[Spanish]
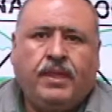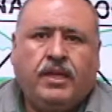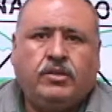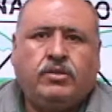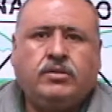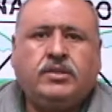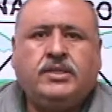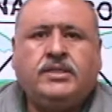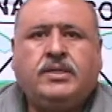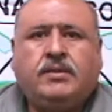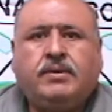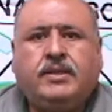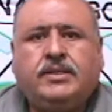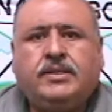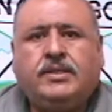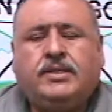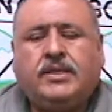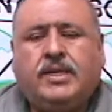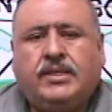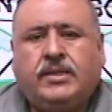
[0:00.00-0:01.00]
Entonces a
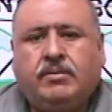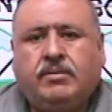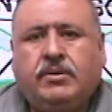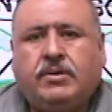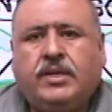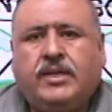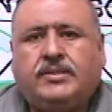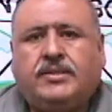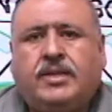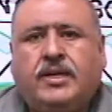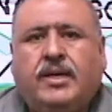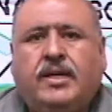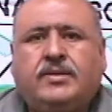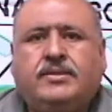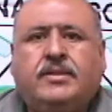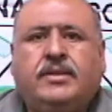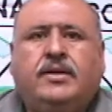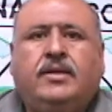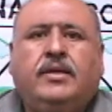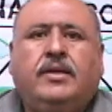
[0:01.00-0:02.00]
veces la democracia
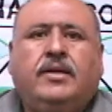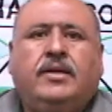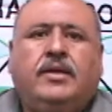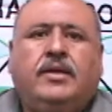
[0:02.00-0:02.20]
hace